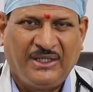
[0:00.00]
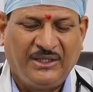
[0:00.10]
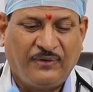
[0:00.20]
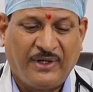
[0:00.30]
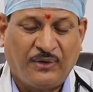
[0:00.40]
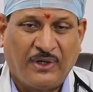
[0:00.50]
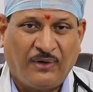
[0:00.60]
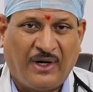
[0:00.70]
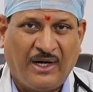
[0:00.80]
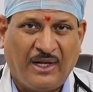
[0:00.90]
ఇదివరకు ఉన్న
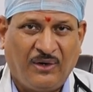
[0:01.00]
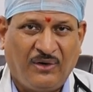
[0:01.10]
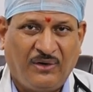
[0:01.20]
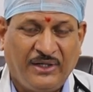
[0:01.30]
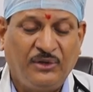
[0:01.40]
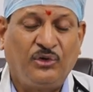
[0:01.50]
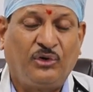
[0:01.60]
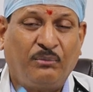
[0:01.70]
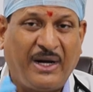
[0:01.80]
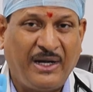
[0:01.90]
వాళ్ళల్లో
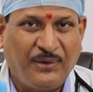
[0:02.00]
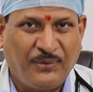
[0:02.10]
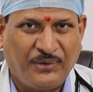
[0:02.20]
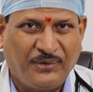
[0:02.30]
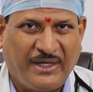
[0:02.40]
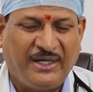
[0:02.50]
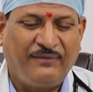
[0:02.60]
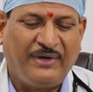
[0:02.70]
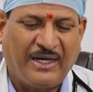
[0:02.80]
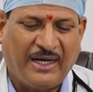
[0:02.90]
ఎందుకు మైల్డ్గా ఉంటుంది అంటే
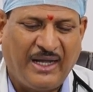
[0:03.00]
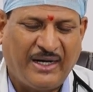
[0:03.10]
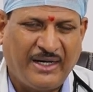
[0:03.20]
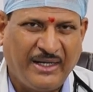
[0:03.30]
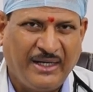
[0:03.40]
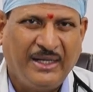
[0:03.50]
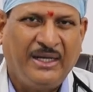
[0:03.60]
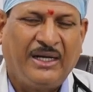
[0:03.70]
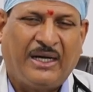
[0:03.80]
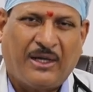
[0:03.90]
వీళ్ళకి ఆల్రెడీ
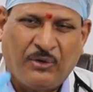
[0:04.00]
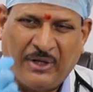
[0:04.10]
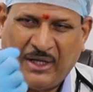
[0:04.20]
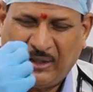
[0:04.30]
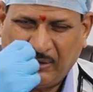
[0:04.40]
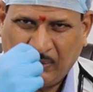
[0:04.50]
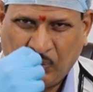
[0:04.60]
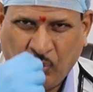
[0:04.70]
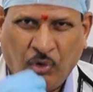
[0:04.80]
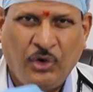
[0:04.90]
కరోనా
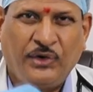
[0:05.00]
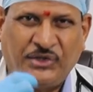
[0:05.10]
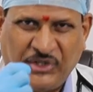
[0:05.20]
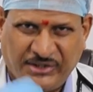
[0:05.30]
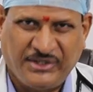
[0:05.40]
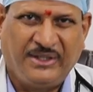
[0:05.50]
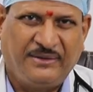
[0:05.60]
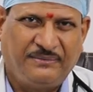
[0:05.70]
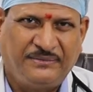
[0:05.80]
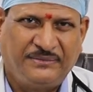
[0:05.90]
కోల్డ్ వచ్చేసి
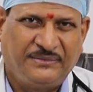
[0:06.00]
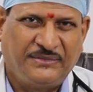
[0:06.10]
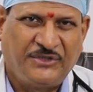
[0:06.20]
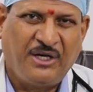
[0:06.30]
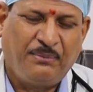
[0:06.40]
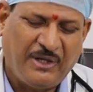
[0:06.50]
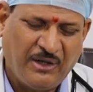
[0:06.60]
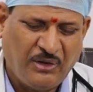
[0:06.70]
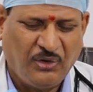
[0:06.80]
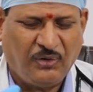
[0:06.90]

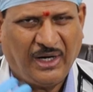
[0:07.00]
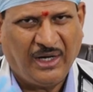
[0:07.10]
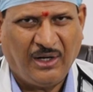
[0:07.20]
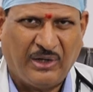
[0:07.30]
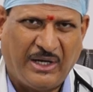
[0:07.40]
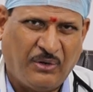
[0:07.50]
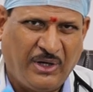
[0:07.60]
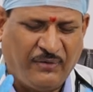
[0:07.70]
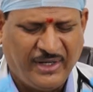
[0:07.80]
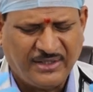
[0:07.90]
చిన్నపిల్లల్లో వాళ్ళల్లో
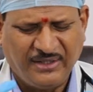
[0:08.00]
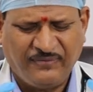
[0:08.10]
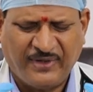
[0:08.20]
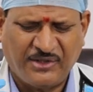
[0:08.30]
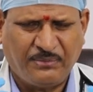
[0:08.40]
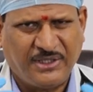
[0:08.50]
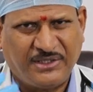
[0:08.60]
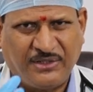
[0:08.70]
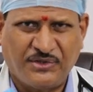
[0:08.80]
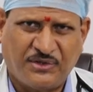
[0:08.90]
కరోనా వైరస్ ఇన్ఫెక్షన్
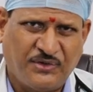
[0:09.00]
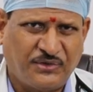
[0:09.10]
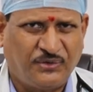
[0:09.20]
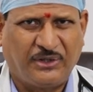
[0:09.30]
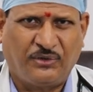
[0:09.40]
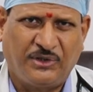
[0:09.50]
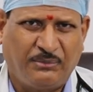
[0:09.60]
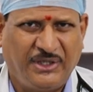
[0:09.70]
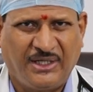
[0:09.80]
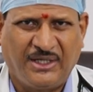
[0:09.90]
ప్రతి సంవత్సరం వస్తుంటుంది
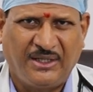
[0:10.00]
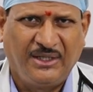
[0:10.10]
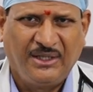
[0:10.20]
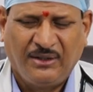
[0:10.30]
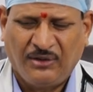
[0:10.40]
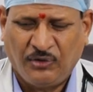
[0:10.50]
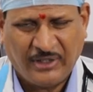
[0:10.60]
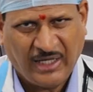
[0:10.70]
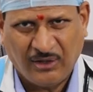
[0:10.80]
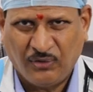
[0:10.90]
కొంతమందికి ఒక
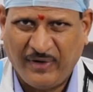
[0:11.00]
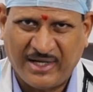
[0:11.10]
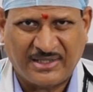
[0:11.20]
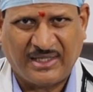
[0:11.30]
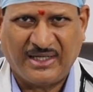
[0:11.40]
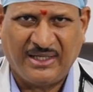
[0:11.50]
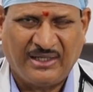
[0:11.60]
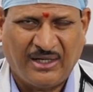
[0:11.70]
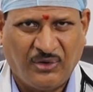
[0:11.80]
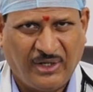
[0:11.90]
నాలుగు వైరస్లకి
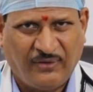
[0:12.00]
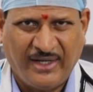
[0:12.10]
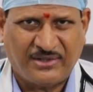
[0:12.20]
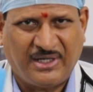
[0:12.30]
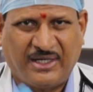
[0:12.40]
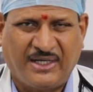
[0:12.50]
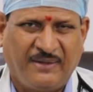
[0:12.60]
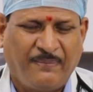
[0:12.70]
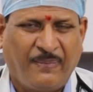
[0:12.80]
కరోనా వైరస్లకి